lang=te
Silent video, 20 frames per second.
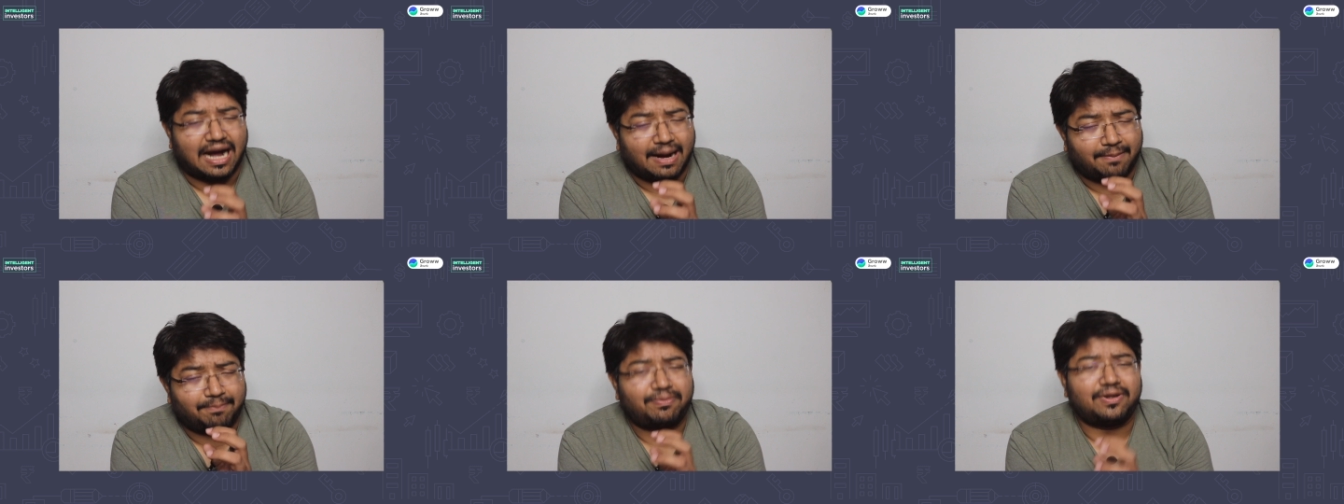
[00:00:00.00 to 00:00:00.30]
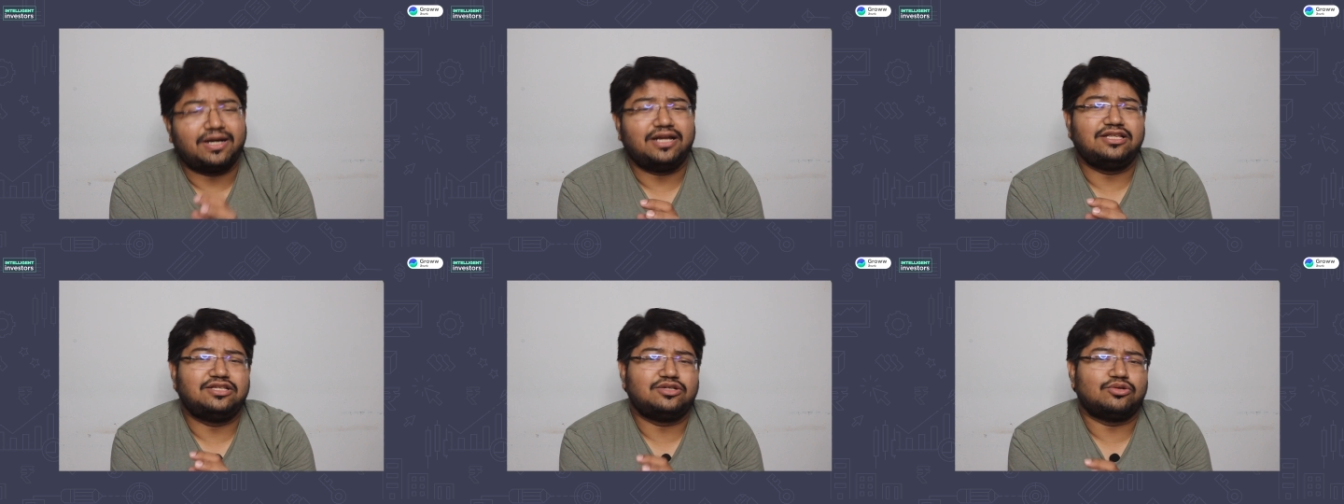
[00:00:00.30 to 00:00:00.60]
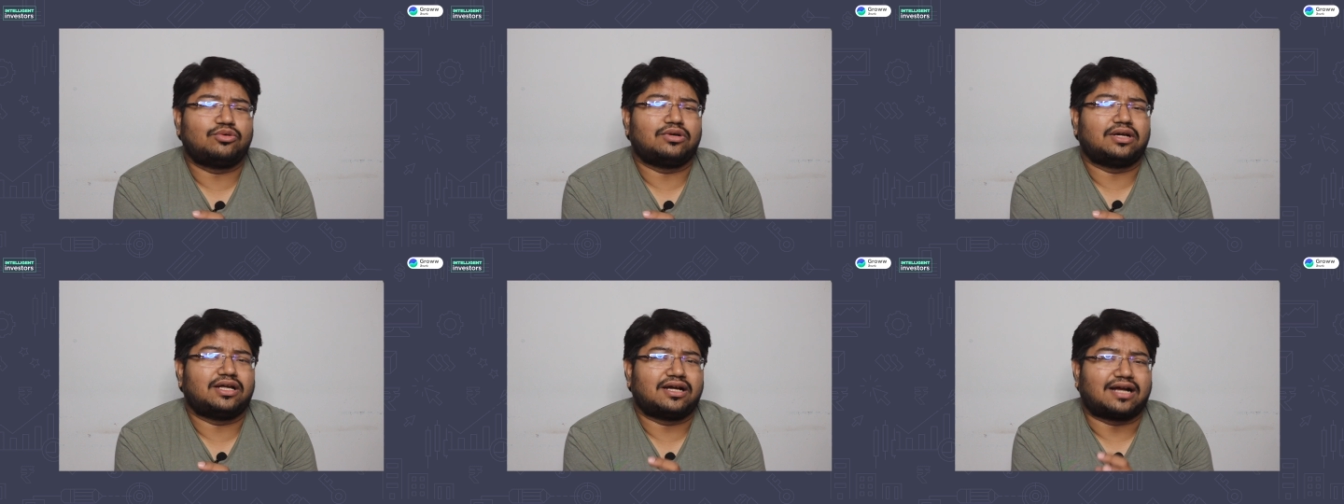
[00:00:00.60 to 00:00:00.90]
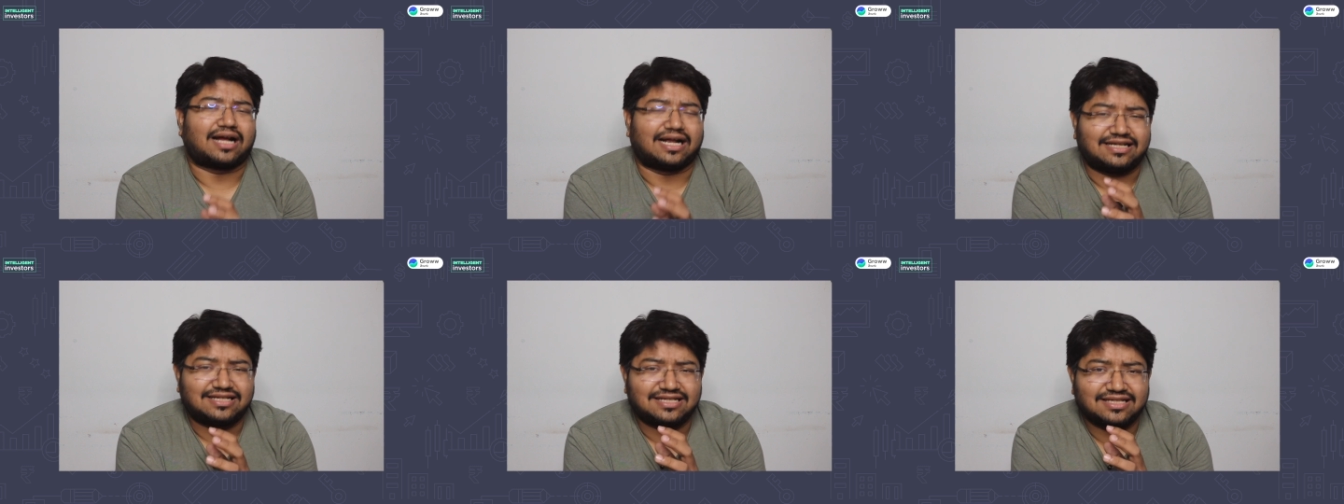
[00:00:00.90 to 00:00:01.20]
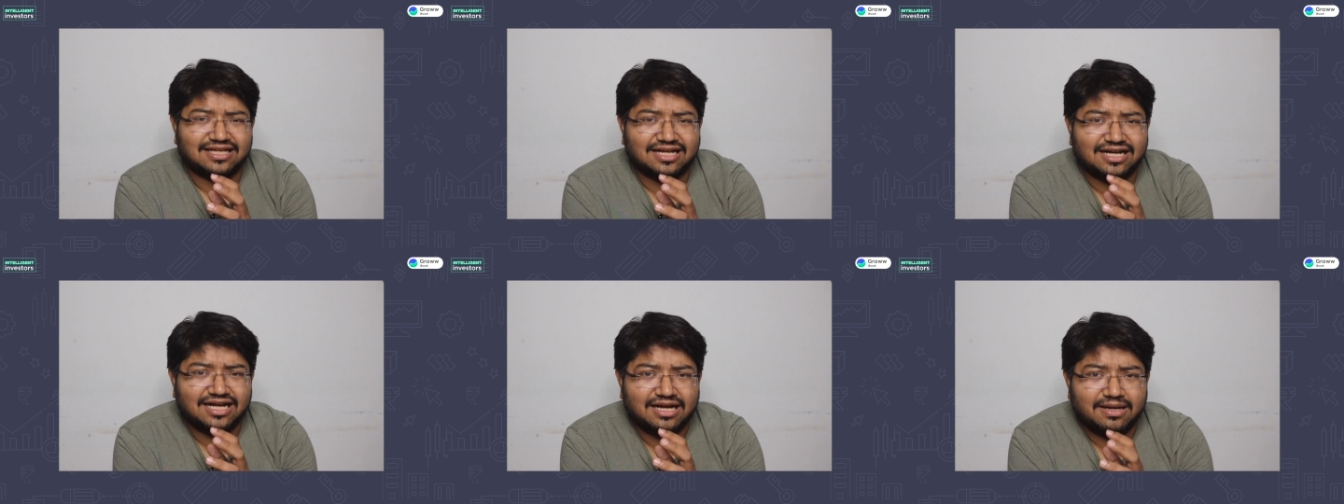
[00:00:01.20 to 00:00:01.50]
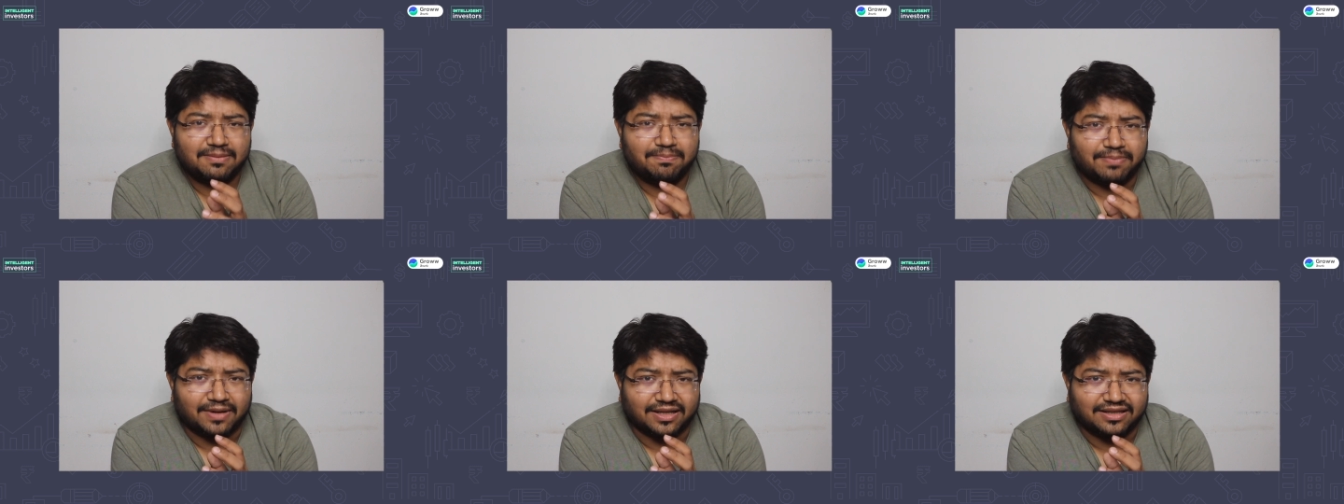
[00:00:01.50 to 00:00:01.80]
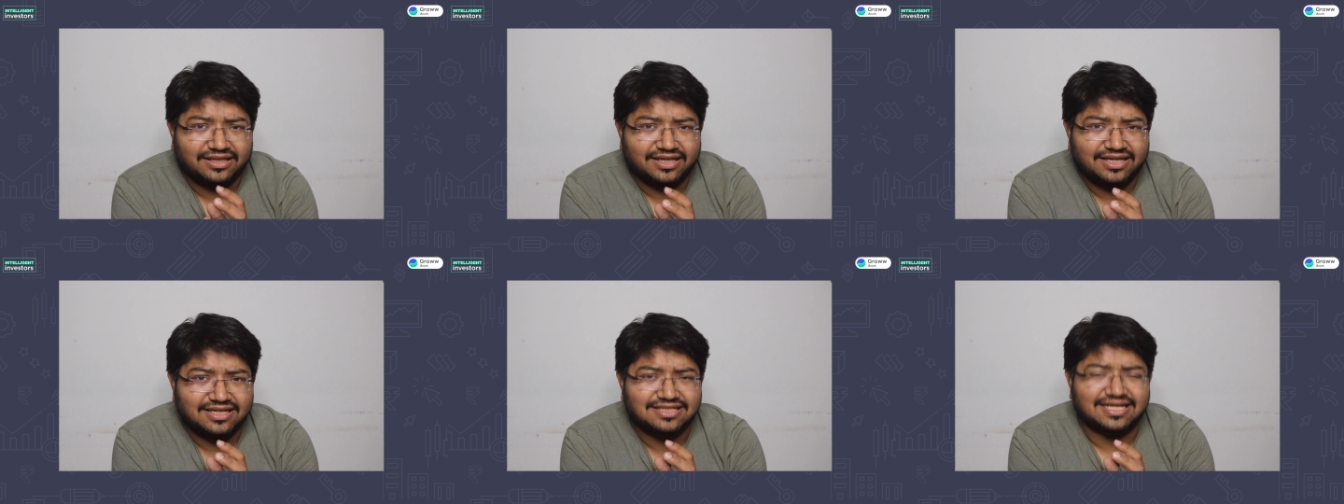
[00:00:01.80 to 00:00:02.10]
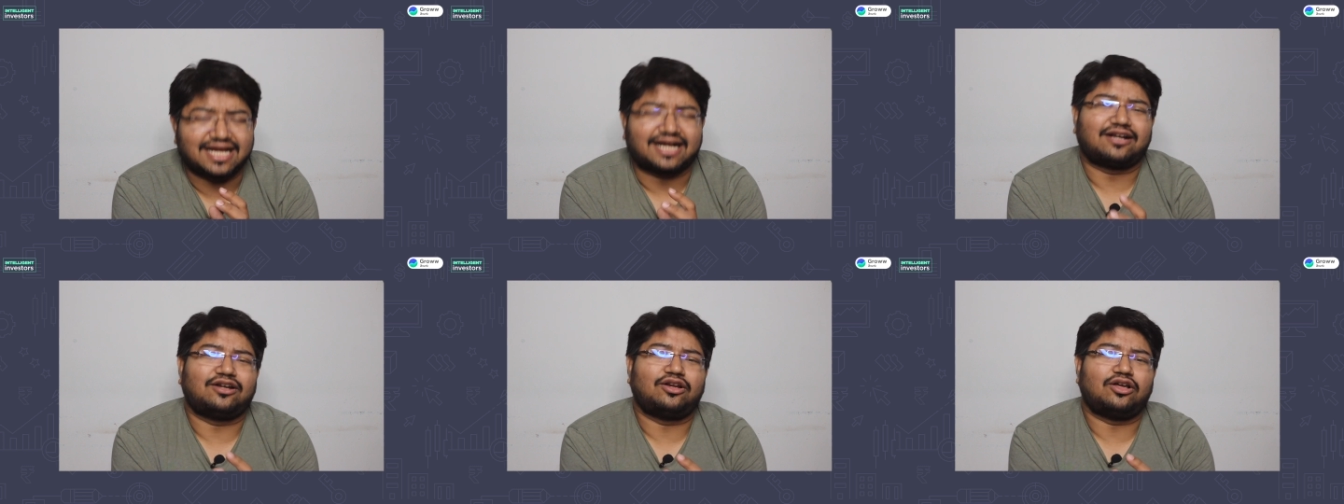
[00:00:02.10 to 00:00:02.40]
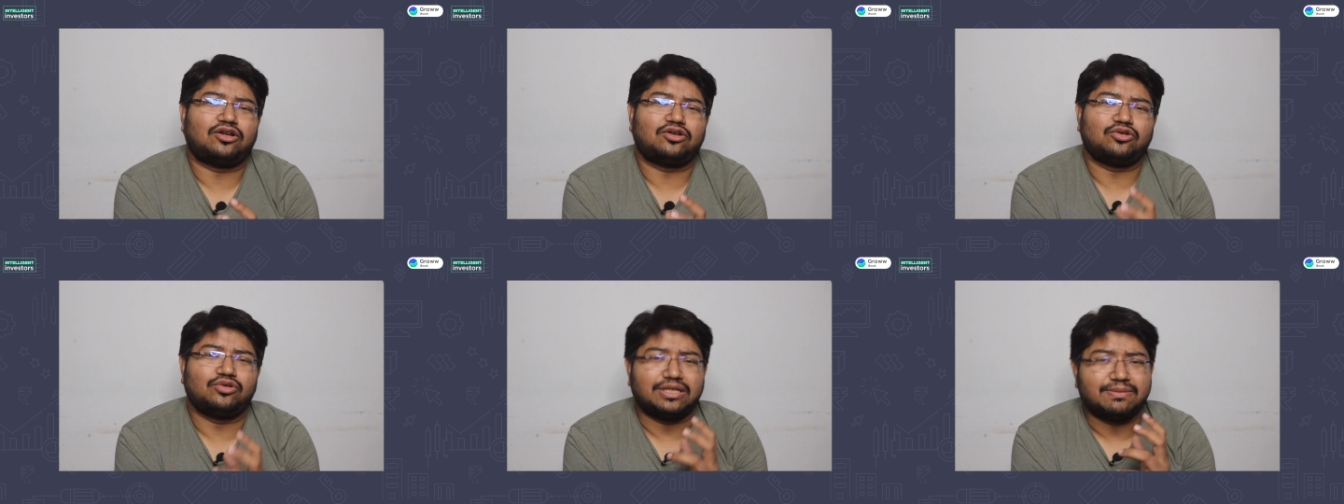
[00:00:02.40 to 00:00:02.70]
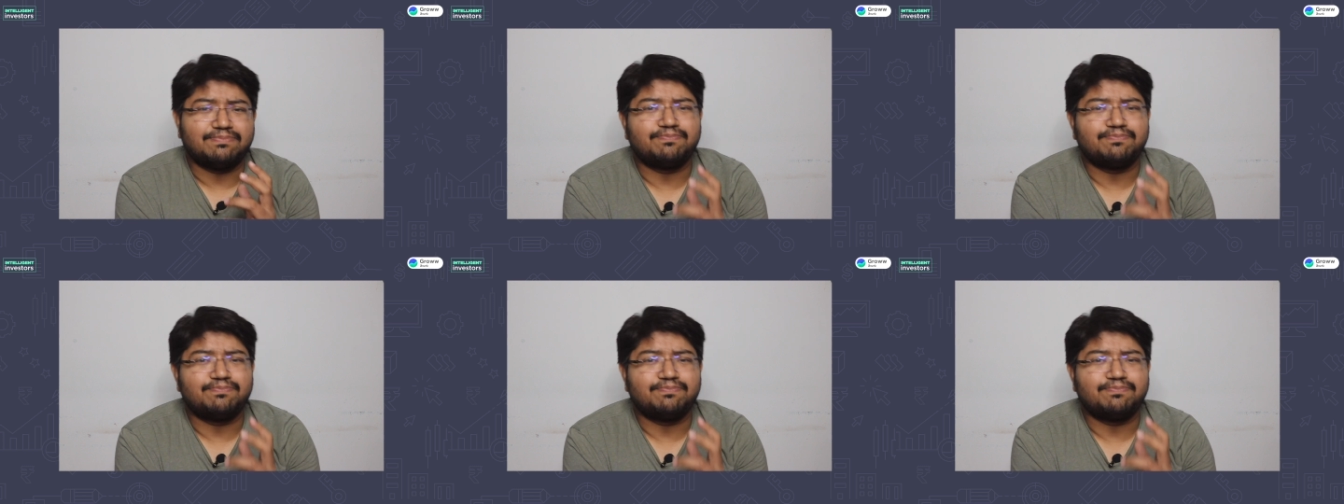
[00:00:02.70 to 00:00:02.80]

అప్పటి నుంచి కూడా ఖచ్చితంగా ప్రతి సెక్టారు